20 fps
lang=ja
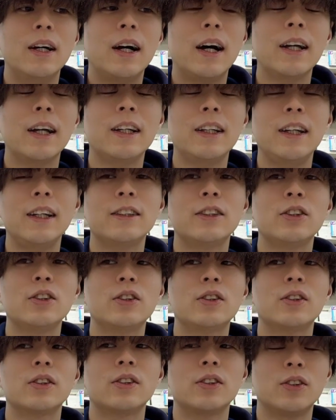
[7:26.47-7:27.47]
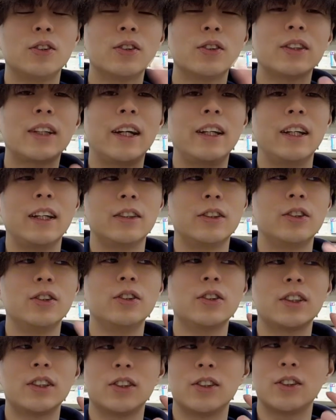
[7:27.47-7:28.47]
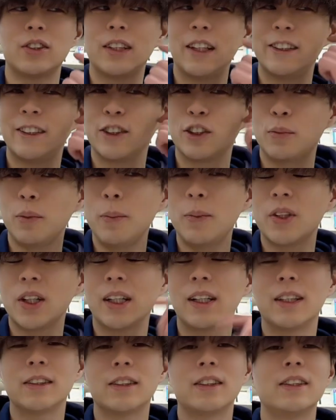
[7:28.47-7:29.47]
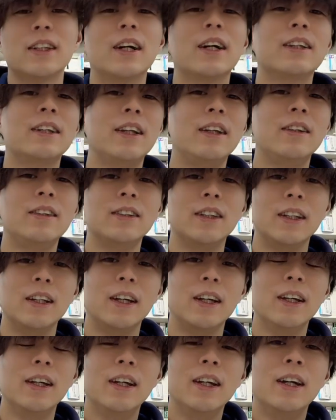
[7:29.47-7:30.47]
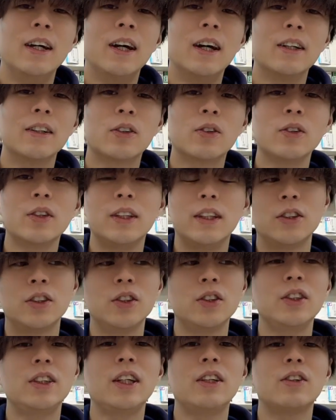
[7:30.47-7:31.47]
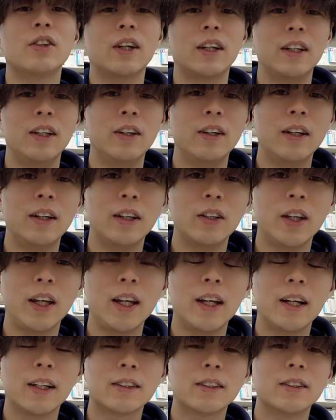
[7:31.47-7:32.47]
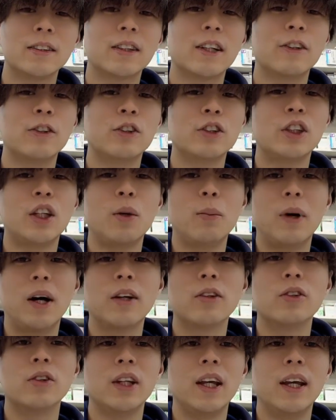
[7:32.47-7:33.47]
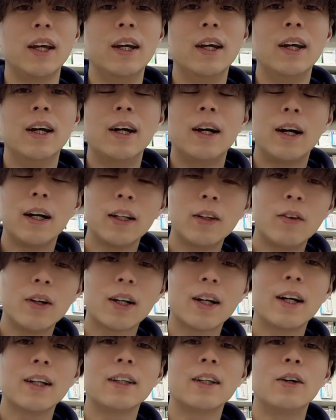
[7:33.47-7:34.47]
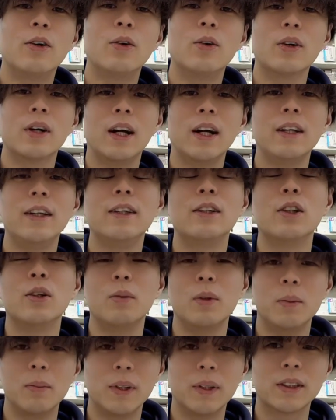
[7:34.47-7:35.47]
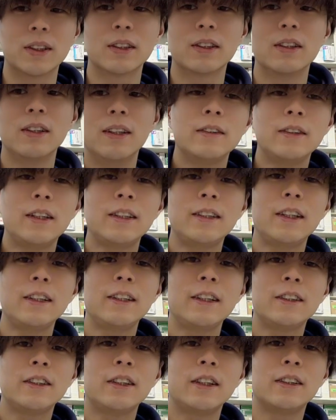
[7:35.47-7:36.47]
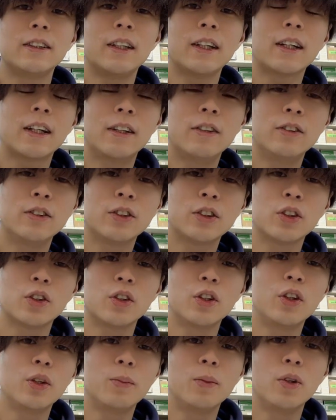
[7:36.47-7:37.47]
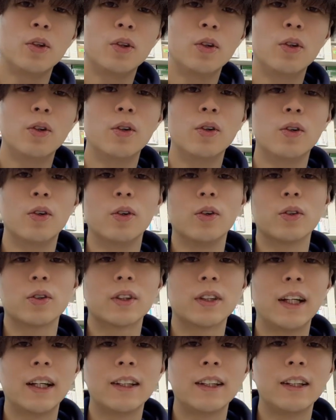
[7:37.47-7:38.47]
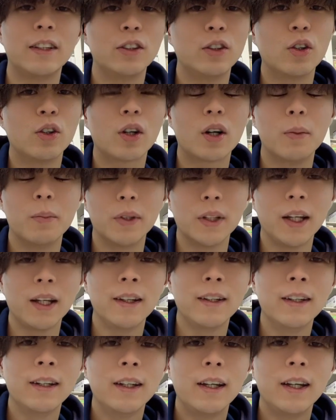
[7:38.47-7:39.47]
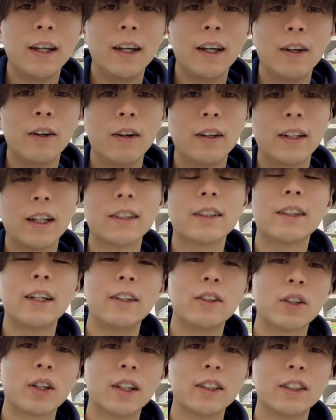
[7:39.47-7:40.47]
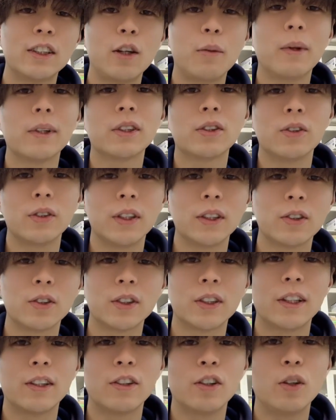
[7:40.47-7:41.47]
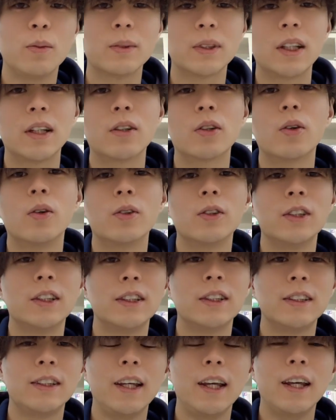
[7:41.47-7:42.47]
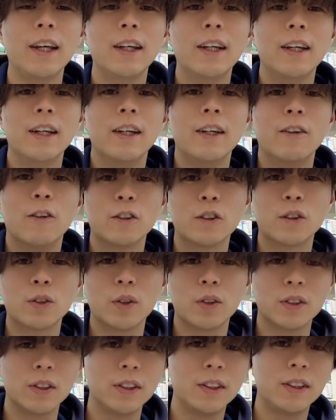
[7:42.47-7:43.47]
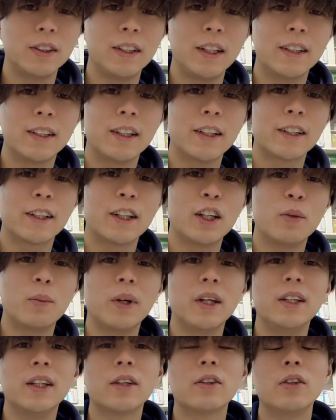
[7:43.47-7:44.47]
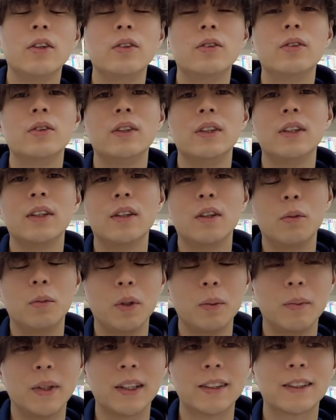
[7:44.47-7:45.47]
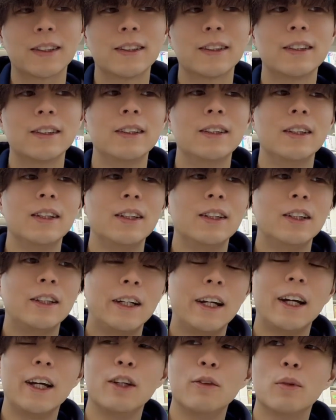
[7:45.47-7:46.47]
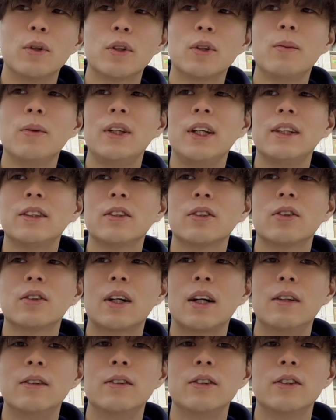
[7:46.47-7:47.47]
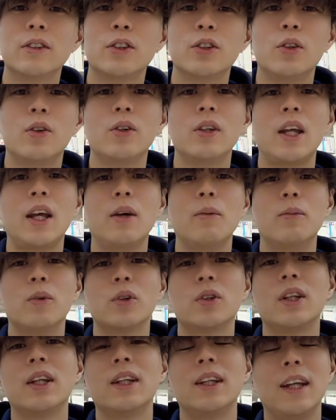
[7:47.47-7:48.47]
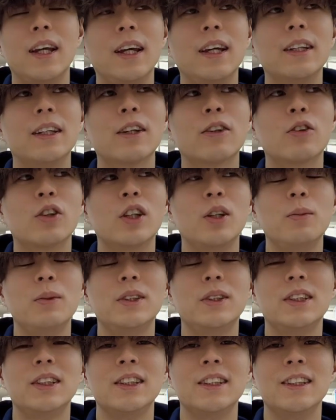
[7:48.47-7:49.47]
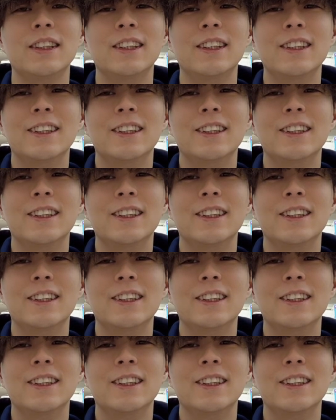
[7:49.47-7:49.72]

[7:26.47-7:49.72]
鼻ね吸ったりねグーッと吸ったりすると耳と鼻つながってるんでね、今度は中耳炎とかね併発する可能性もあるので、鼻は噛んだ方がいいと思います。で先日ですね、花粉症の予防方法なんていう動画もね、出したりとかしてますので、そちらの方も参考にしてお過ごししていただければいいなというふうに思います。僕もねちょっと花粉症をね持ってて結構厳しい